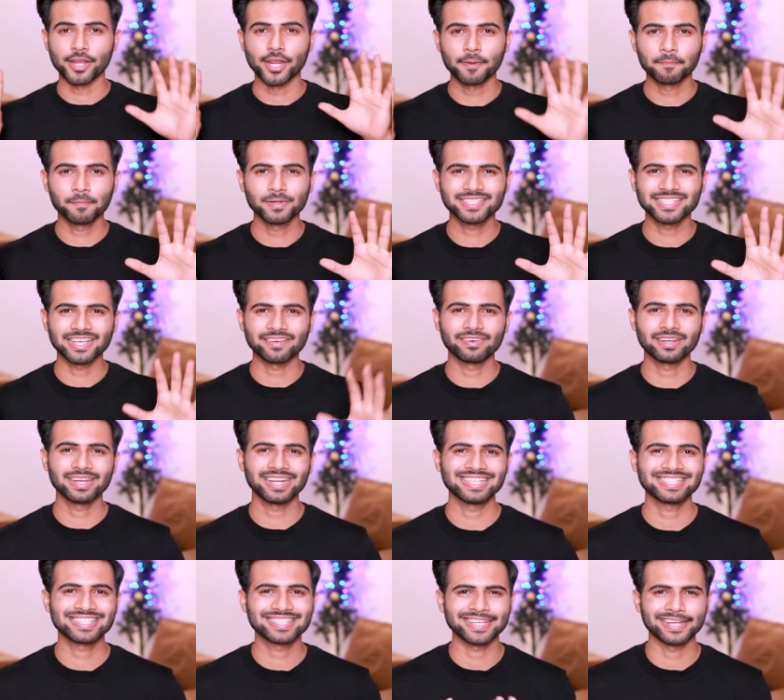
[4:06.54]
नंबर सेवन
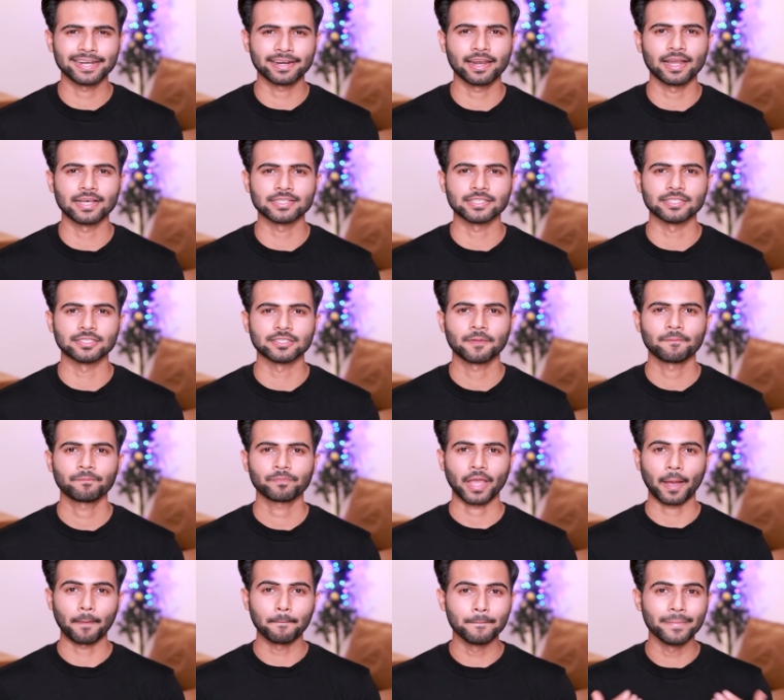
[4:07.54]
इज सनग्लासेस
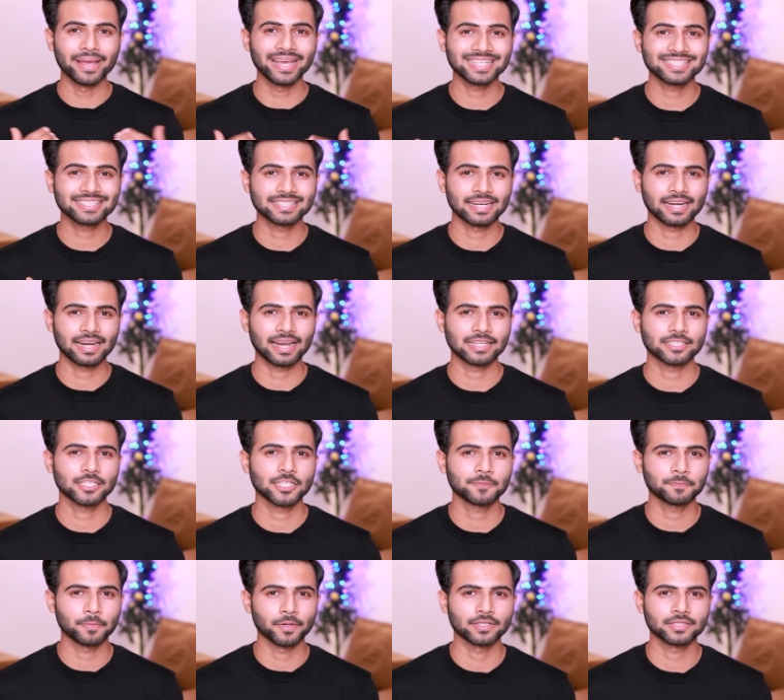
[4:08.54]
अब मैं
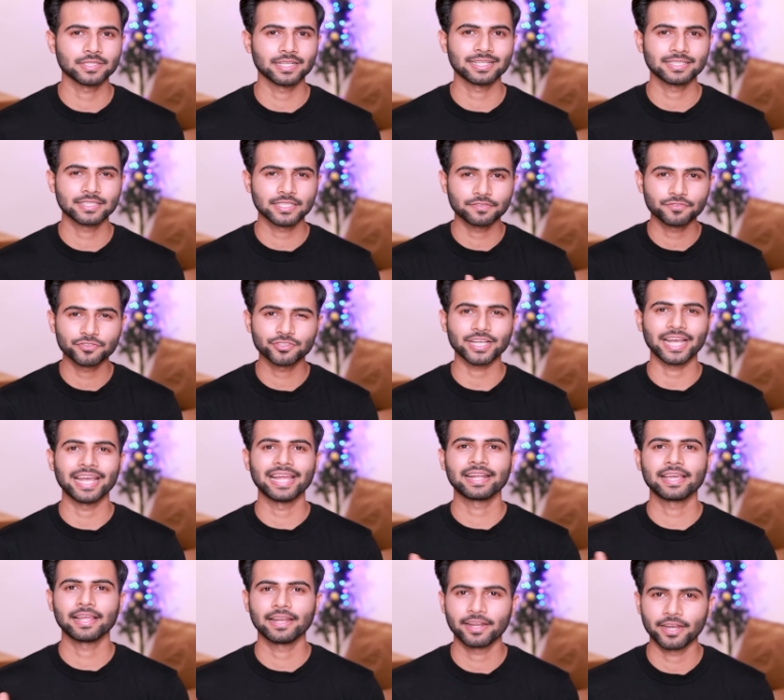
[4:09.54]
सनग्लासेस पर्सनली सिर्फ
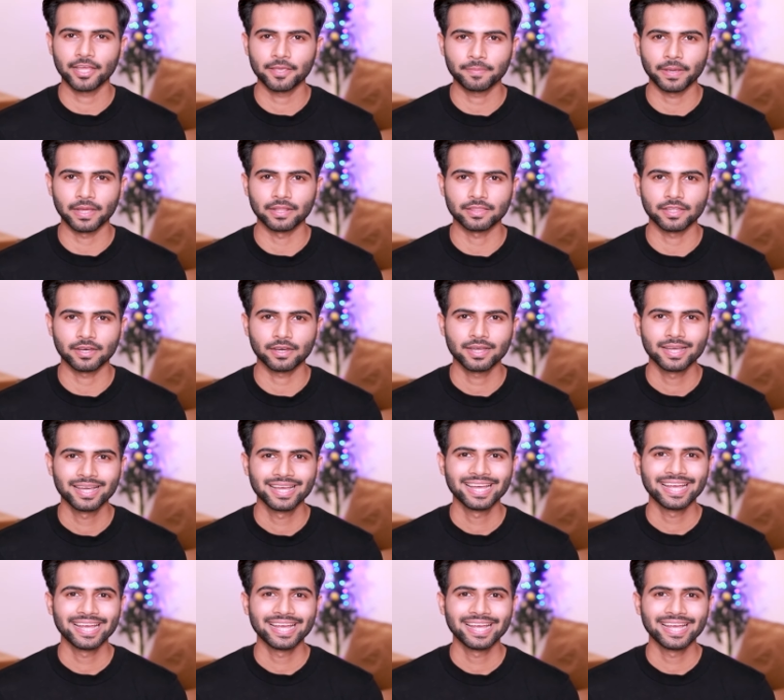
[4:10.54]
स्टाइल के लिए नहीं पहनता